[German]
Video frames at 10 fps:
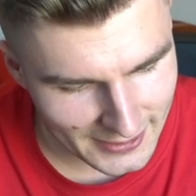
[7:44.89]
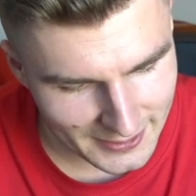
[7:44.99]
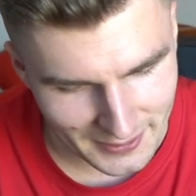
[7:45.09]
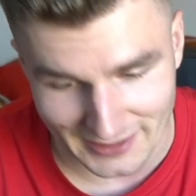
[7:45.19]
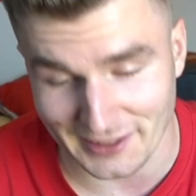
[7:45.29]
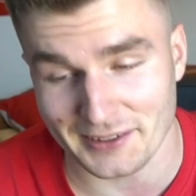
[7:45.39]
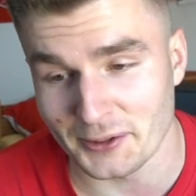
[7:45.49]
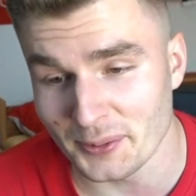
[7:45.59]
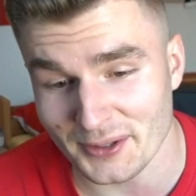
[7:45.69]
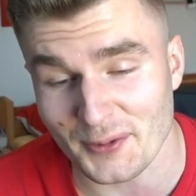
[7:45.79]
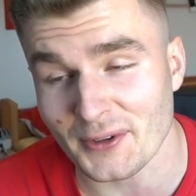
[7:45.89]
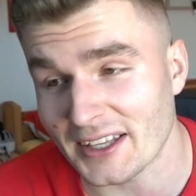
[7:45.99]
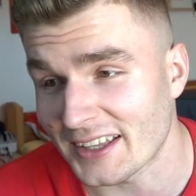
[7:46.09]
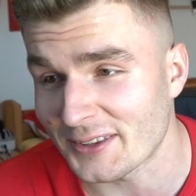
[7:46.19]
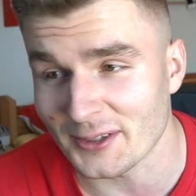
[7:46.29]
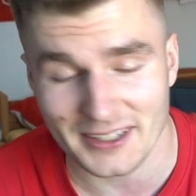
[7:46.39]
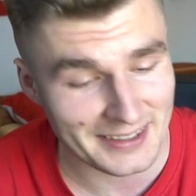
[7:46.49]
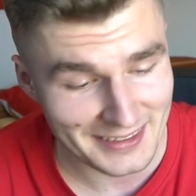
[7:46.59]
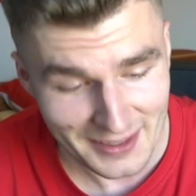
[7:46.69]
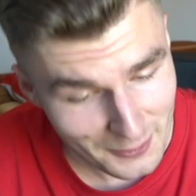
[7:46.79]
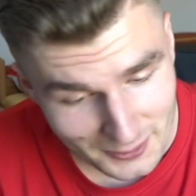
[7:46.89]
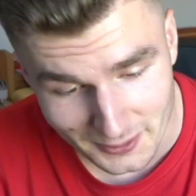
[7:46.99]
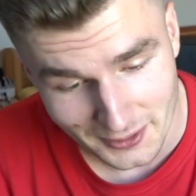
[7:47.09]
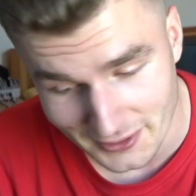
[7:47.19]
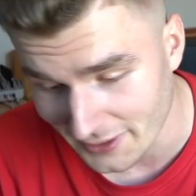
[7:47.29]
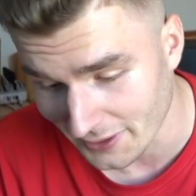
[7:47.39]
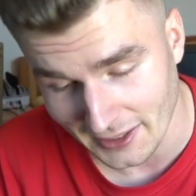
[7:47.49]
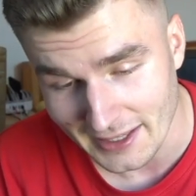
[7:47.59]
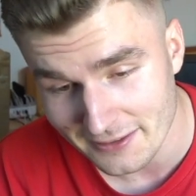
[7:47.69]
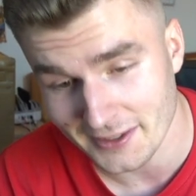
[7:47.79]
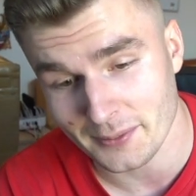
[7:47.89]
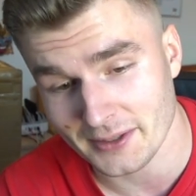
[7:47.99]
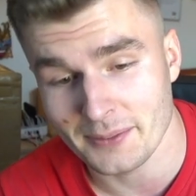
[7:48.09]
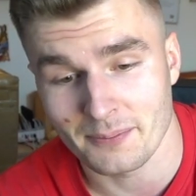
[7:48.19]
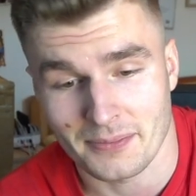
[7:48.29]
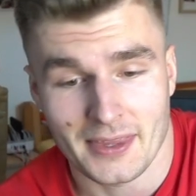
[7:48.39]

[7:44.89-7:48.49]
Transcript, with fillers: Also, da hat er sich übelst aufgeregt in der Story. Das ist in Ordnung, Leute. Reiß euch im Riemen.